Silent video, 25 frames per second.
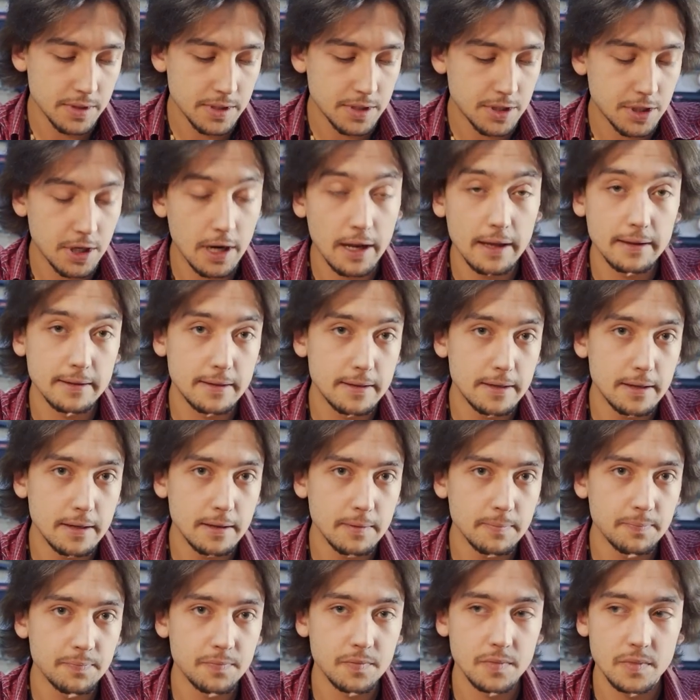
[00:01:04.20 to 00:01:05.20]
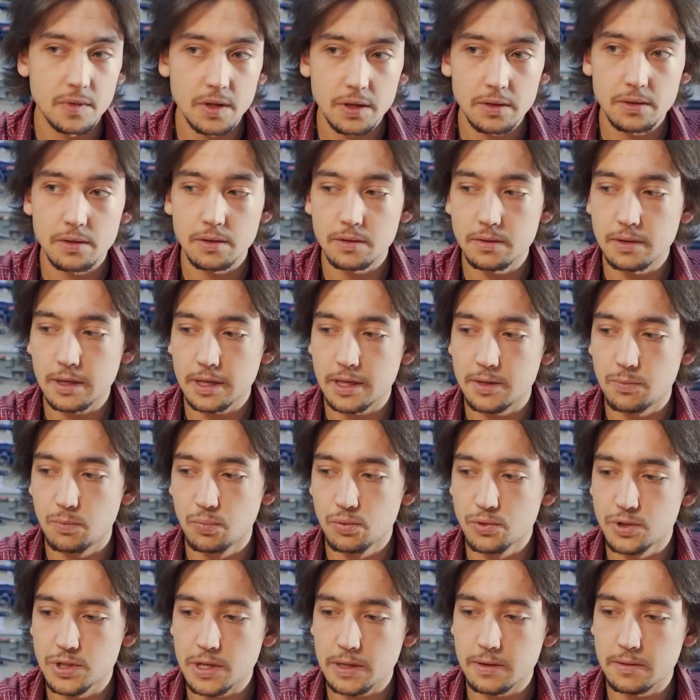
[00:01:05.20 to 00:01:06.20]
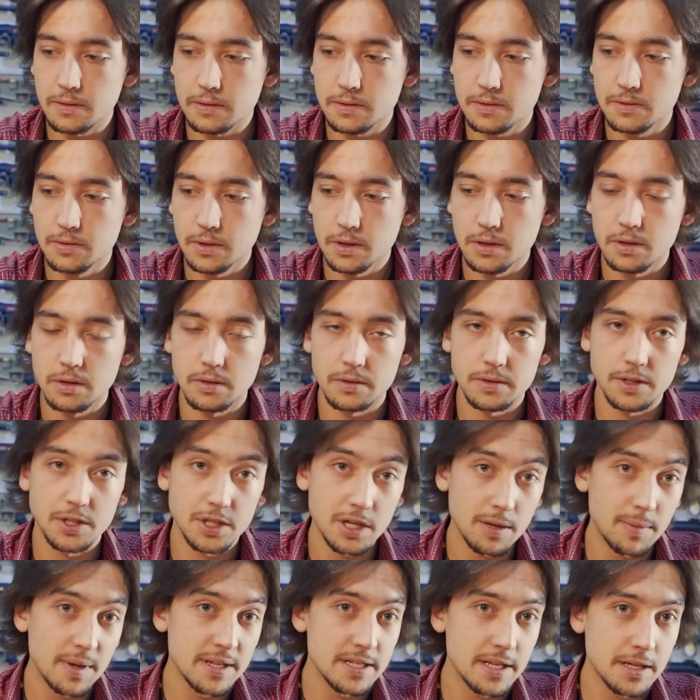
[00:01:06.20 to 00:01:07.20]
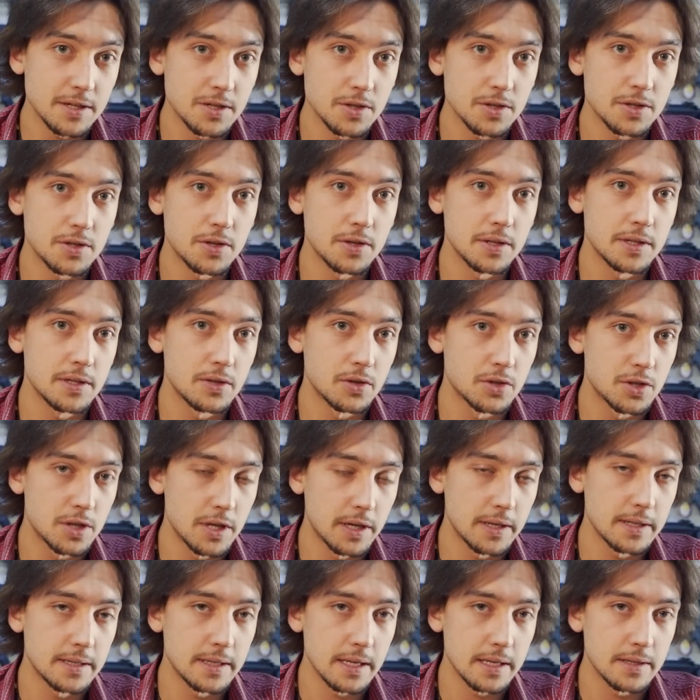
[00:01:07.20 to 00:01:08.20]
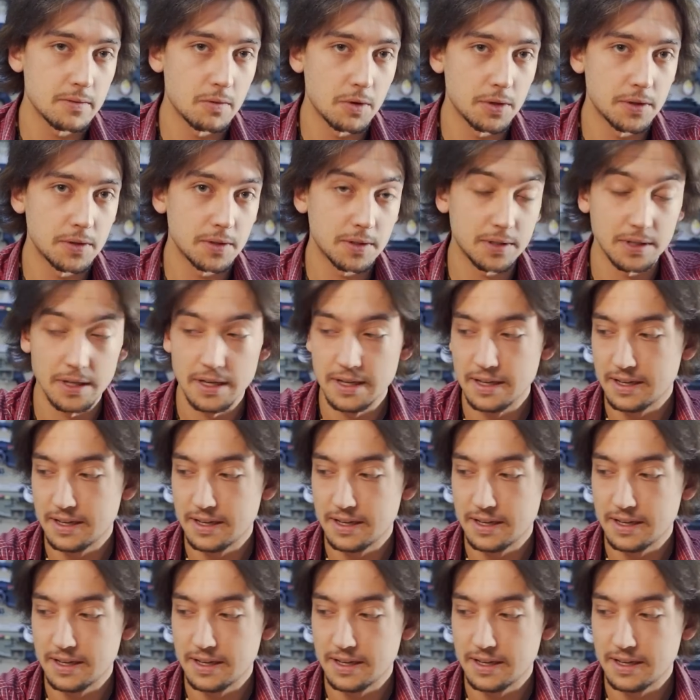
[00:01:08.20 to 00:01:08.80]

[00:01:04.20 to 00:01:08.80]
strzelanki, no to taki budżet, od którego trzeba zacząć, to jest to 400 zł.